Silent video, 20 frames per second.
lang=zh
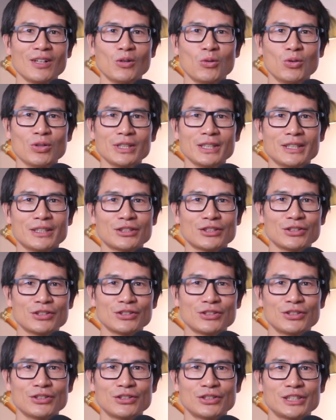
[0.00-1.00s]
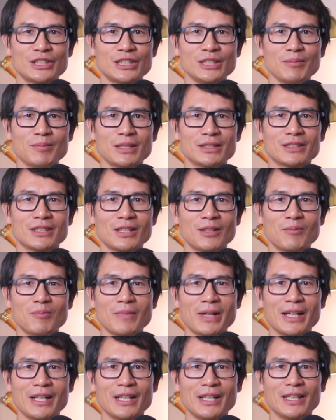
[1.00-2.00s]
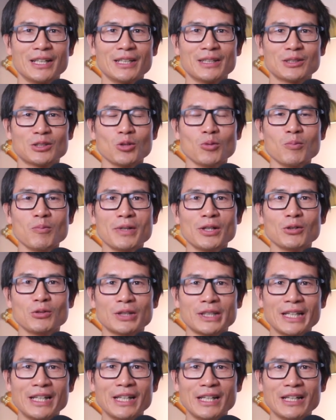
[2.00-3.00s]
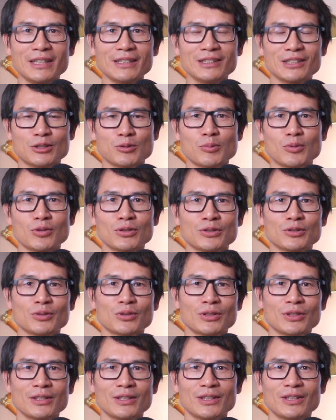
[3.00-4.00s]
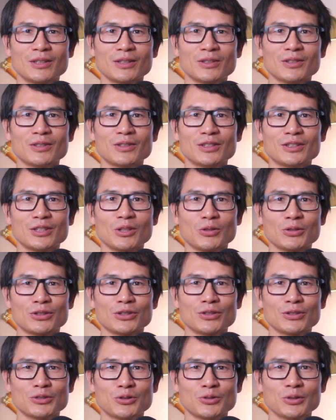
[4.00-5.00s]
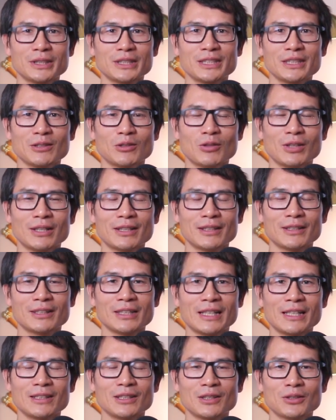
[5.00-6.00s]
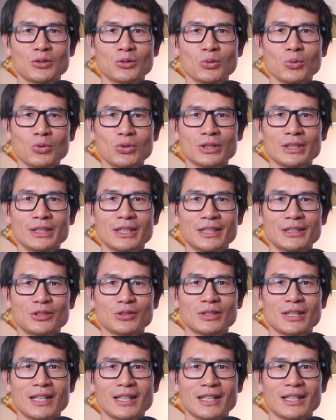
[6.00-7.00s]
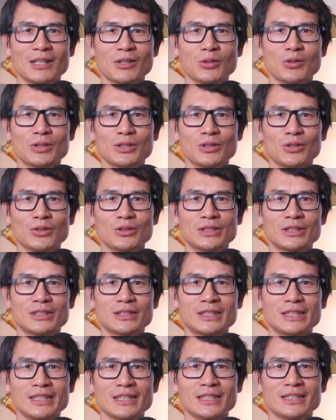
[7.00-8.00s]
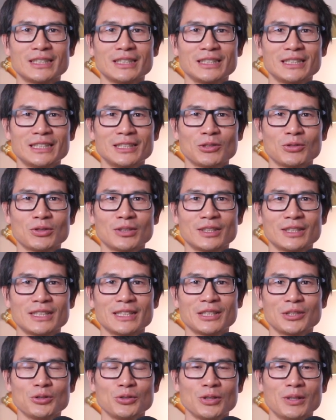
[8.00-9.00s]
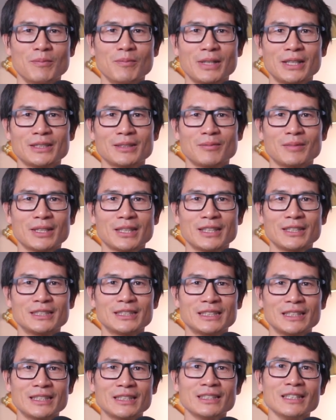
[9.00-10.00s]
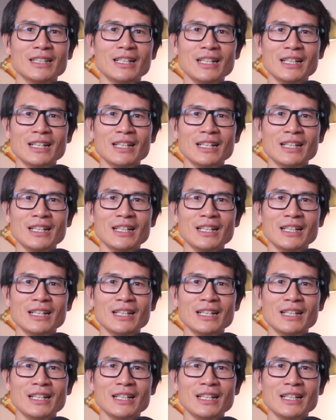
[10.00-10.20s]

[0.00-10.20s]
我也是基本上每都没有停，只不过说有时候最近话停的多一点，就大概会有几个星期或者一个月没怎么更新。